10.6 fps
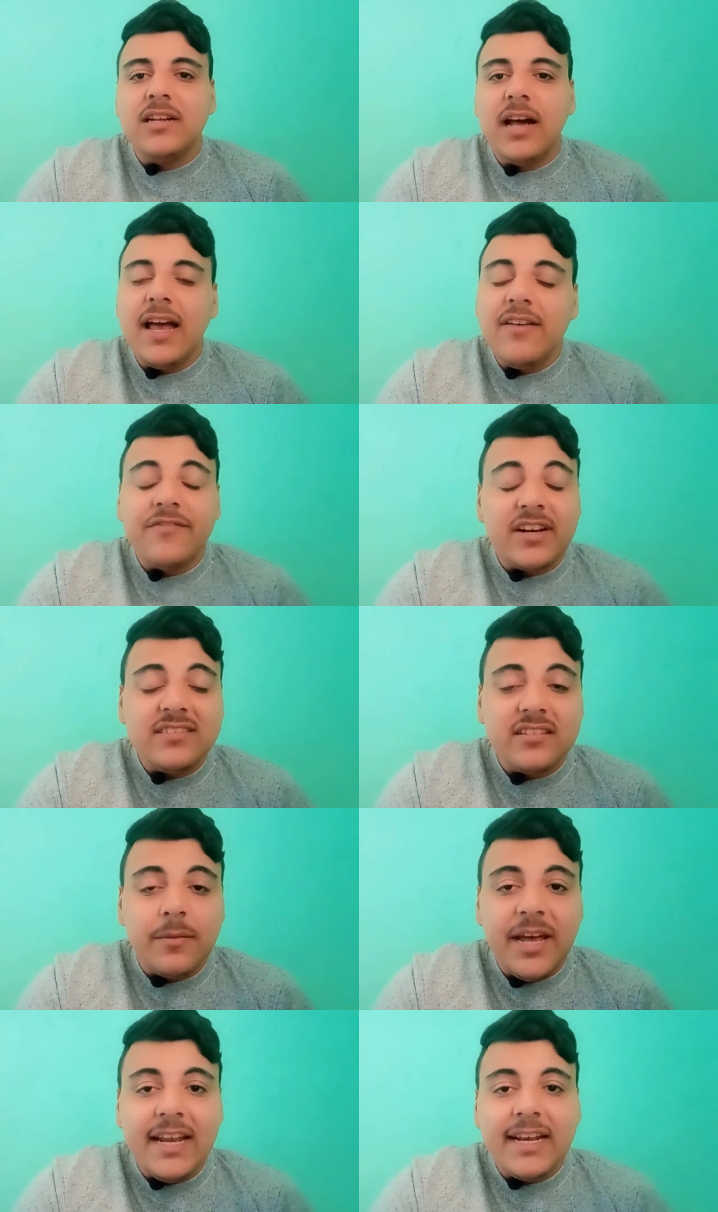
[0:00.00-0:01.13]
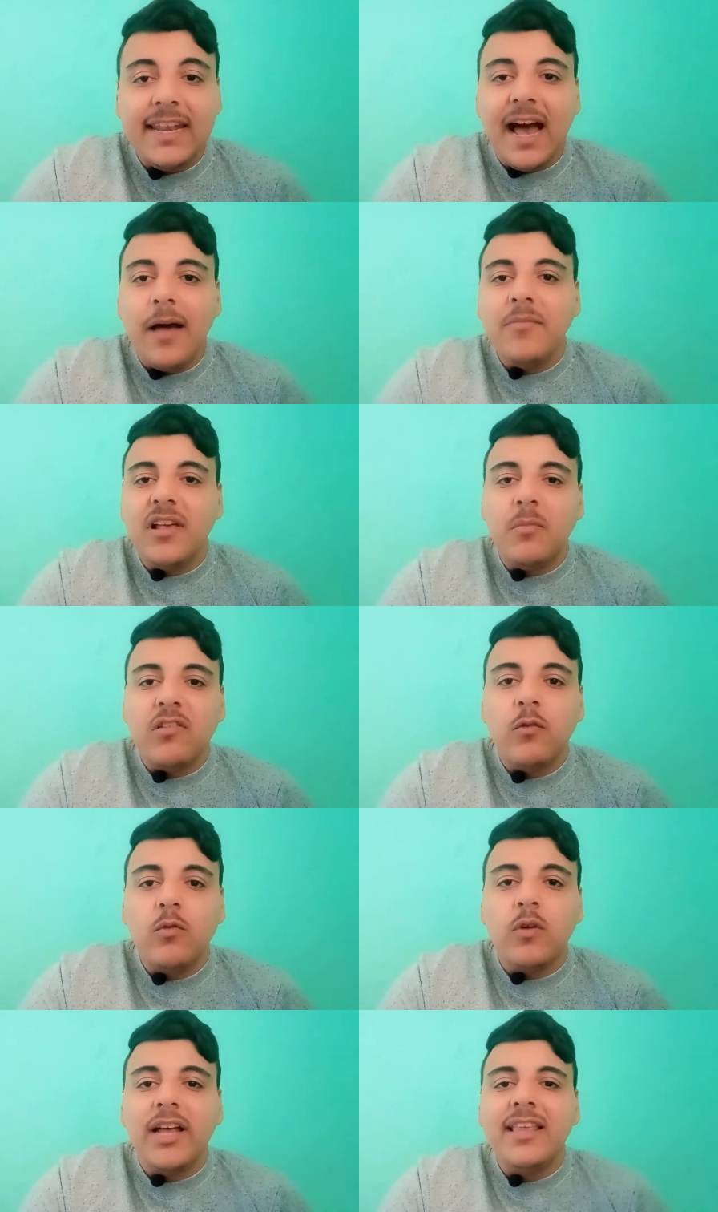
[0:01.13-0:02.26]
هينفع الزمالك لان حمزه
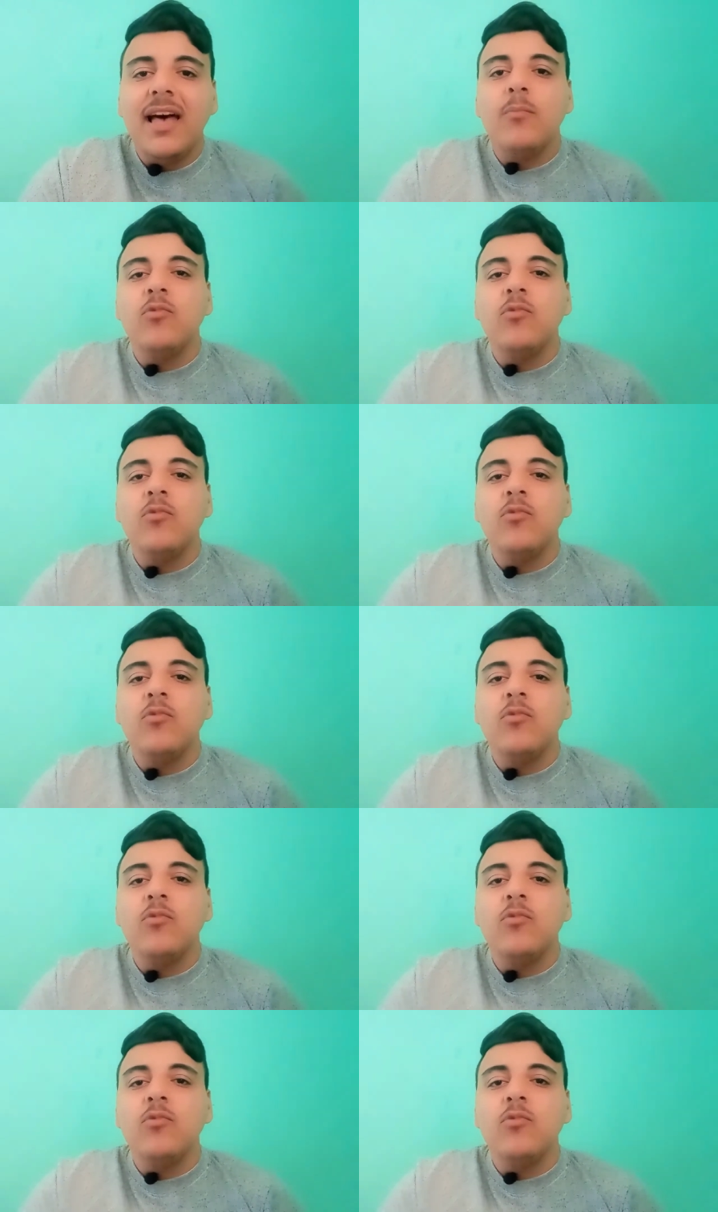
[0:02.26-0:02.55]
المسلوس اداء